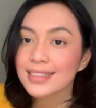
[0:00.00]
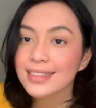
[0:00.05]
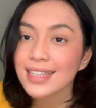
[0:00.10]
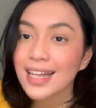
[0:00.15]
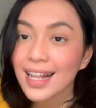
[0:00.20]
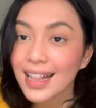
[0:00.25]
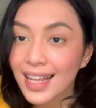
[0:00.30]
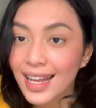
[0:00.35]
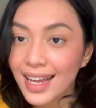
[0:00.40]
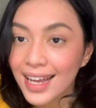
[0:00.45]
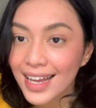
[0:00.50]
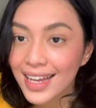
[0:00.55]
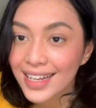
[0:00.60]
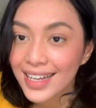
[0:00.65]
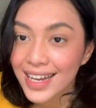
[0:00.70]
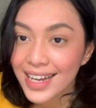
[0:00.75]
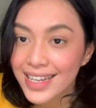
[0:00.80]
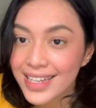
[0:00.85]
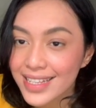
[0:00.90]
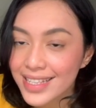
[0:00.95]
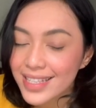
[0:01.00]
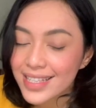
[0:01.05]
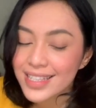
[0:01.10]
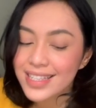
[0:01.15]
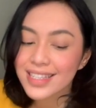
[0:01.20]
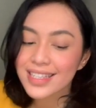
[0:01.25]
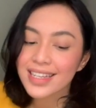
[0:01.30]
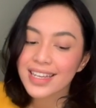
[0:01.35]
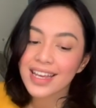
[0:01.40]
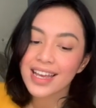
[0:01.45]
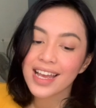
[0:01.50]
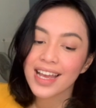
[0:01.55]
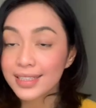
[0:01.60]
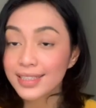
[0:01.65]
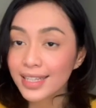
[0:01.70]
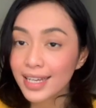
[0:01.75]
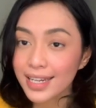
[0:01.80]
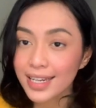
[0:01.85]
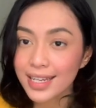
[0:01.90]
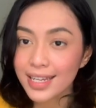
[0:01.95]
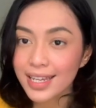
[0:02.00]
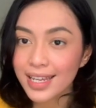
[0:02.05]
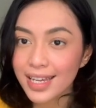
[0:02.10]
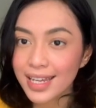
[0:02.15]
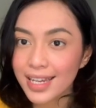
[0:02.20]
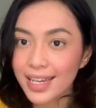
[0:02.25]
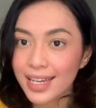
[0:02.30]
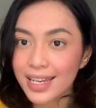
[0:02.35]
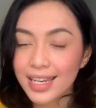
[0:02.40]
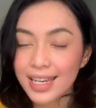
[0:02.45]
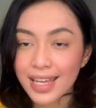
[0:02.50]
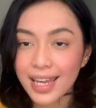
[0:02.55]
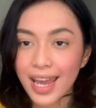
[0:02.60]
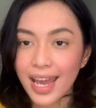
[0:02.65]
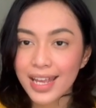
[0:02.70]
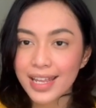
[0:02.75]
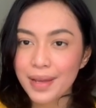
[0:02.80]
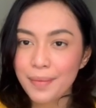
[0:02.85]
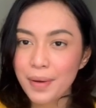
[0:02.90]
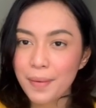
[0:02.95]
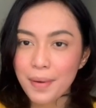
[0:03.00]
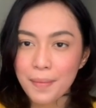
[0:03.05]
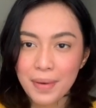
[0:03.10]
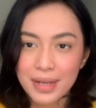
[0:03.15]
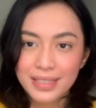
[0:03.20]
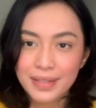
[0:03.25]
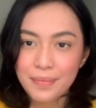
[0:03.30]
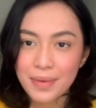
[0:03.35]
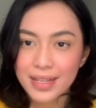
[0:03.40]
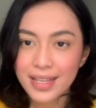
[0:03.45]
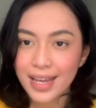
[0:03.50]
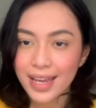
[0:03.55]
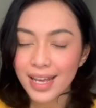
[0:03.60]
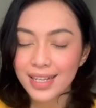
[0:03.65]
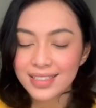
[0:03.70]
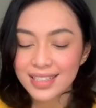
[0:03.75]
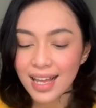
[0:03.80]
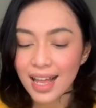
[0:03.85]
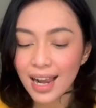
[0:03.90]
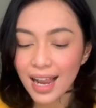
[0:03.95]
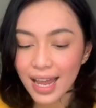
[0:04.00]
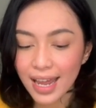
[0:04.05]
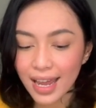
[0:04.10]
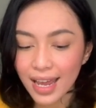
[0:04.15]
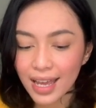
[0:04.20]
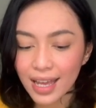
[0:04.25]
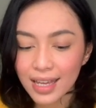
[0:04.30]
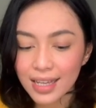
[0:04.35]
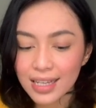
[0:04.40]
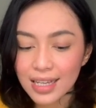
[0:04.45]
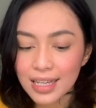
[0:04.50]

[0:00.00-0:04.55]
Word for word: Salah, guys. Jadi, ini kayaknya memang masih banyak yang salah ya.